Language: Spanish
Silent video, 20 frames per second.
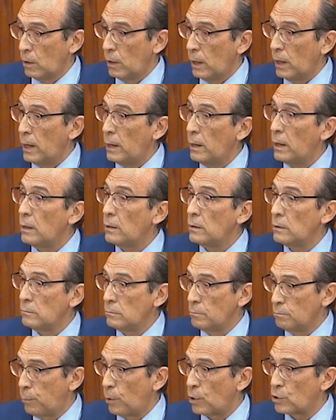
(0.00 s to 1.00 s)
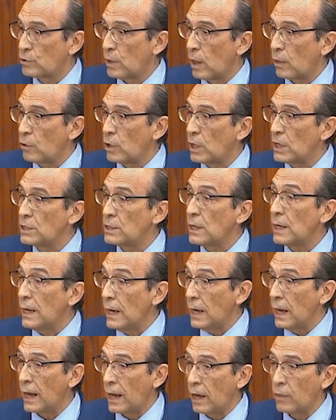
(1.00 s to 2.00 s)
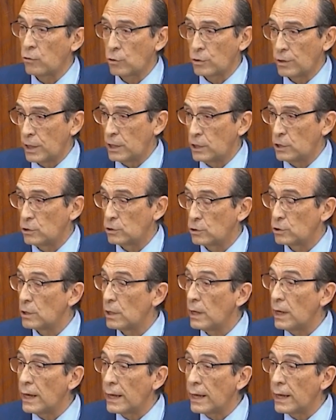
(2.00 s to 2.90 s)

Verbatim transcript: eh, portadores y legados de ellos.